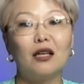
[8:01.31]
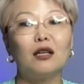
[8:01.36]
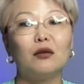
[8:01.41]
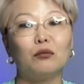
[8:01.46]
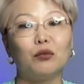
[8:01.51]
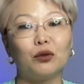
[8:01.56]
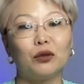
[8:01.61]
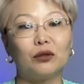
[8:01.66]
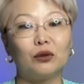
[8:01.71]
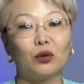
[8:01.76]

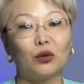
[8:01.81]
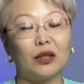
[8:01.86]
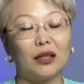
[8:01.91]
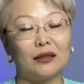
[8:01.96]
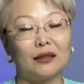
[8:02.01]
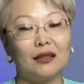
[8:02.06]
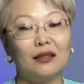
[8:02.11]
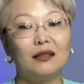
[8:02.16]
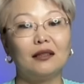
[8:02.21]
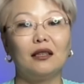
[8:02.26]
будет
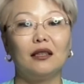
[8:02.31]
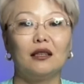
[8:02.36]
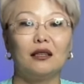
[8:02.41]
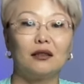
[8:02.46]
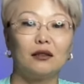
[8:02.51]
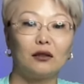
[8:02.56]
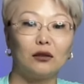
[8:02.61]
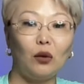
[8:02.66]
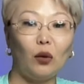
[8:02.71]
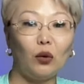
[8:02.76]
уходить
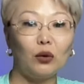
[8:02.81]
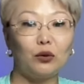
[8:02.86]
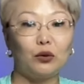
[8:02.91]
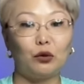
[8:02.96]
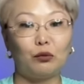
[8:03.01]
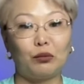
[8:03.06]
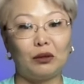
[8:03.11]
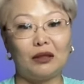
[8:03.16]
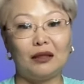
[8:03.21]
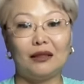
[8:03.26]

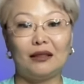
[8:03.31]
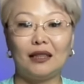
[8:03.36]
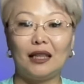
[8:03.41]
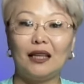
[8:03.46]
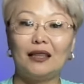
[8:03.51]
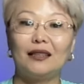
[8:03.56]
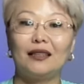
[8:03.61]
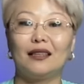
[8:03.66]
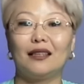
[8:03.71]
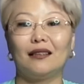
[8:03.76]

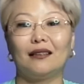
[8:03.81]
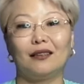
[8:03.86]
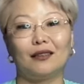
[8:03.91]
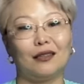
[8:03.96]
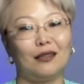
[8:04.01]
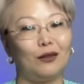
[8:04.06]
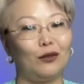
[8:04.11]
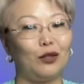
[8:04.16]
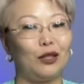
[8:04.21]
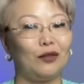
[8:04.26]
100-150
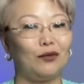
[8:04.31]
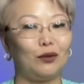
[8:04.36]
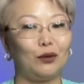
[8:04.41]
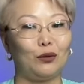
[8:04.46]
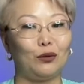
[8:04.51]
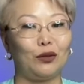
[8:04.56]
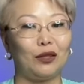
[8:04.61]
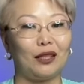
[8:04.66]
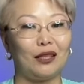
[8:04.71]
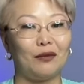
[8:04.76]
килокалорий в
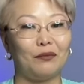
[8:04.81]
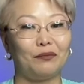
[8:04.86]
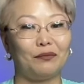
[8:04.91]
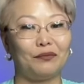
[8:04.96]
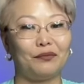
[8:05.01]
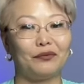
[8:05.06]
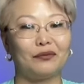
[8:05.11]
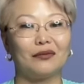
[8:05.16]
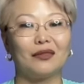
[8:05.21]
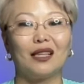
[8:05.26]
сутки.
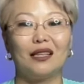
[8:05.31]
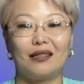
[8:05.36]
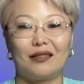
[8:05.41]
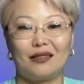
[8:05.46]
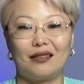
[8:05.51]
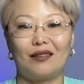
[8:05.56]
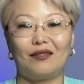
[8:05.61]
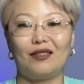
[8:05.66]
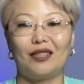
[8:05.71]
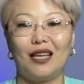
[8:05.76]
Для
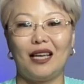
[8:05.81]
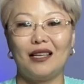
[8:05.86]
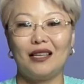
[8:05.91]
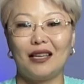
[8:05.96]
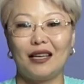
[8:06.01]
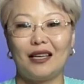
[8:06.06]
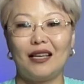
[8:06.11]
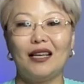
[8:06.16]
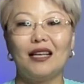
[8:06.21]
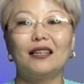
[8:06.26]

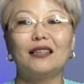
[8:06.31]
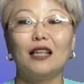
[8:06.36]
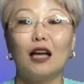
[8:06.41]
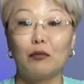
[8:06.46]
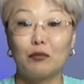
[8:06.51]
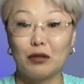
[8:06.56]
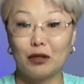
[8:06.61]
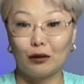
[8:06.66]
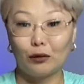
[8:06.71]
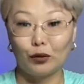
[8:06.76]
сравнения, на
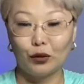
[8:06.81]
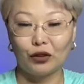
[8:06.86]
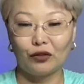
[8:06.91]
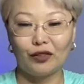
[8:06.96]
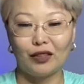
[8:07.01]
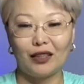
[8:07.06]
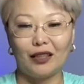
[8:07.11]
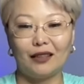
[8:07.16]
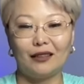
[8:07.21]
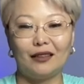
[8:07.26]

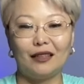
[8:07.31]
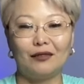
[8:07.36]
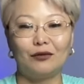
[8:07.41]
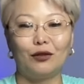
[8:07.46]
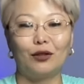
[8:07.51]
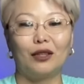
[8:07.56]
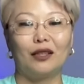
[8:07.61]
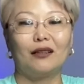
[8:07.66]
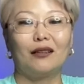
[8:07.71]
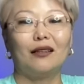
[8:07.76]
обслуживание
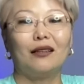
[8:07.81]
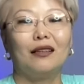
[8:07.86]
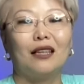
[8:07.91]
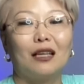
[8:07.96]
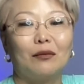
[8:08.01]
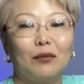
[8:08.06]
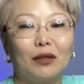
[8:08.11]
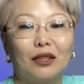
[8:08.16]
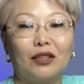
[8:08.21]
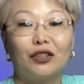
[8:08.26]
1
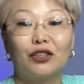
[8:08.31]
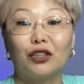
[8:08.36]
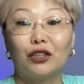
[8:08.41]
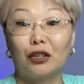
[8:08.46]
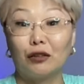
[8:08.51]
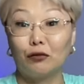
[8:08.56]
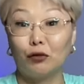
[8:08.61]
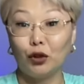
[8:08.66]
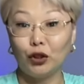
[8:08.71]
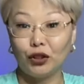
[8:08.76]
килограмма
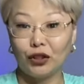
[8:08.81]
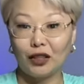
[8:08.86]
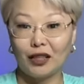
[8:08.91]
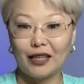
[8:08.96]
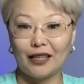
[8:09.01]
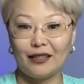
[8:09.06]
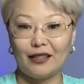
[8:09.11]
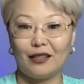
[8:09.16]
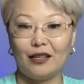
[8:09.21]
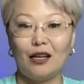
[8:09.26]
жировой
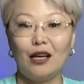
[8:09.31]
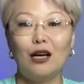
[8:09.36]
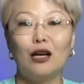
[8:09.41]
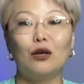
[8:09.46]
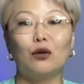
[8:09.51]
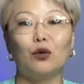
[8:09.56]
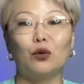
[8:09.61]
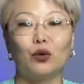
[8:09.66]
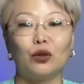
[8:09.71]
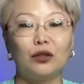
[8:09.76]
ткани
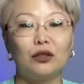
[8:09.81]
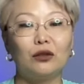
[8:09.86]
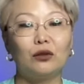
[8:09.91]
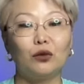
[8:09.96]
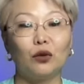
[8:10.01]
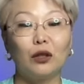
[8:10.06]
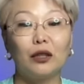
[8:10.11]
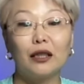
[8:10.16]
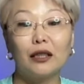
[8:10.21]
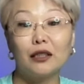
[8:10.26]
уходит
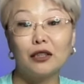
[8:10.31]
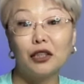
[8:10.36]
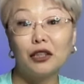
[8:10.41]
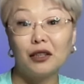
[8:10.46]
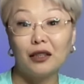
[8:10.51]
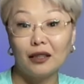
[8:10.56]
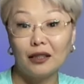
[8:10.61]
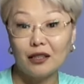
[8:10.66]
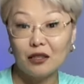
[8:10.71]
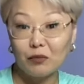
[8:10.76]
только
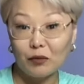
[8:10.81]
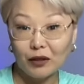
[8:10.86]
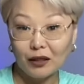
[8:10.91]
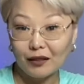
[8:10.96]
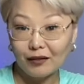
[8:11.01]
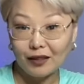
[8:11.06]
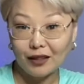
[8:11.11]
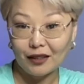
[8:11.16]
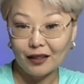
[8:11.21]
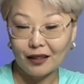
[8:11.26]

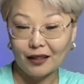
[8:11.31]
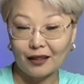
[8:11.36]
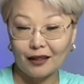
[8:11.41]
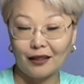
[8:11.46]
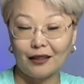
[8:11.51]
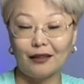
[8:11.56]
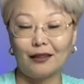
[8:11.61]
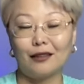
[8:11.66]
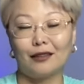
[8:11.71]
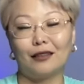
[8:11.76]
4,5
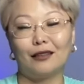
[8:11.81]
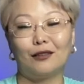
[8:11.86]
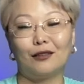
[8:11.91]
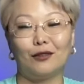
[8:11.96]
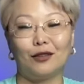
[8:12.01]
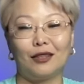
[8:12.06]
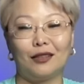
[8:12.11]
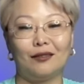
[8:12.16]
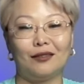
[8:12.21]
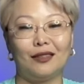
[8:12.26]

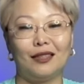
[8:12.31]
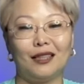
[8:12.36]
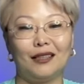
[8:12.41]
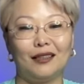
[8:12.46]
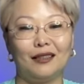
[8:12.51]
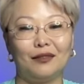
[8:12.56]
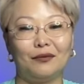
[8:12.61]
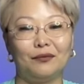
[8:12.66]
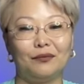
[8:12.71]
килокалорий в день.